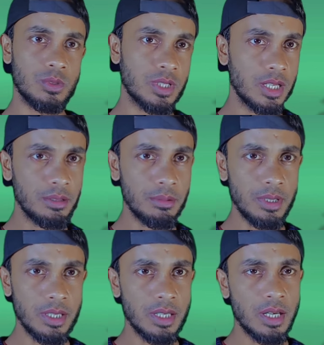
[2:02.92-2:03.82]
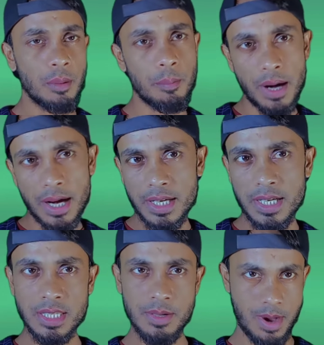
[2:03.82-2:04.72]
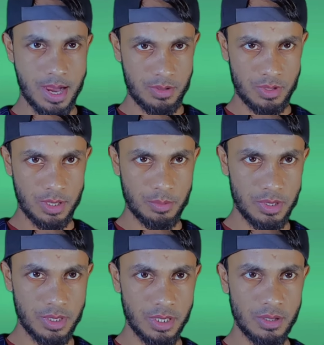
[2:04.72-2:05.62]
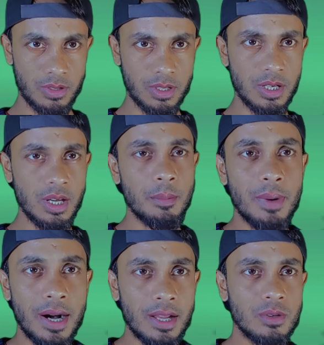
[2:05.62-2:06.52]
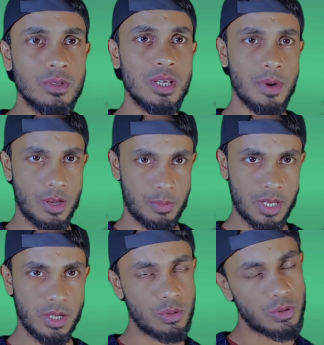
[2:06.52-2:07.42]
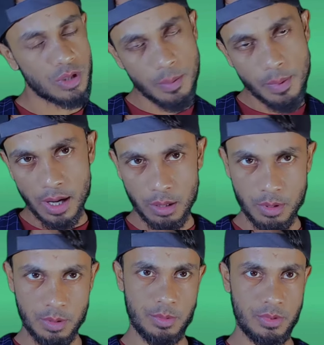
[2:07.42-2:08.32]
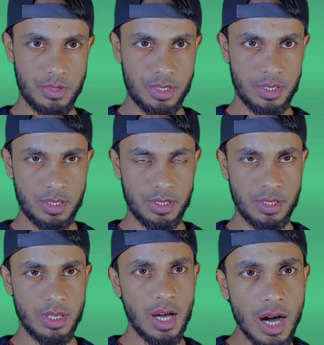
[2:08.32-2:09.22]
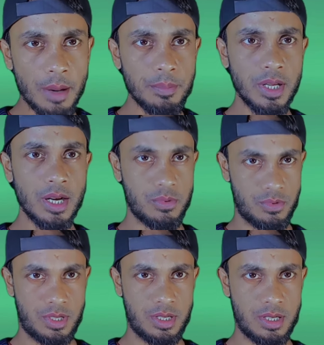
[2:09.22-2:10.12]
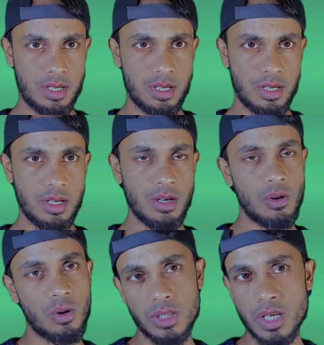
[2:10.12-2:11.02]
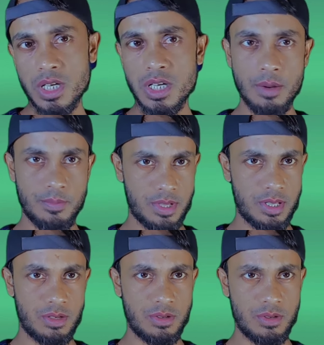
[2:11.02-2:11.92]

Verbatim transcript: দিবে বানিয়েছে ভারতের পরিচালক ভারতেই বায়োপিকের গুরুত্বটা ভালোভাবে বোঝেন আপনারা বোঝেন না হতাশা আপনাদের জন্য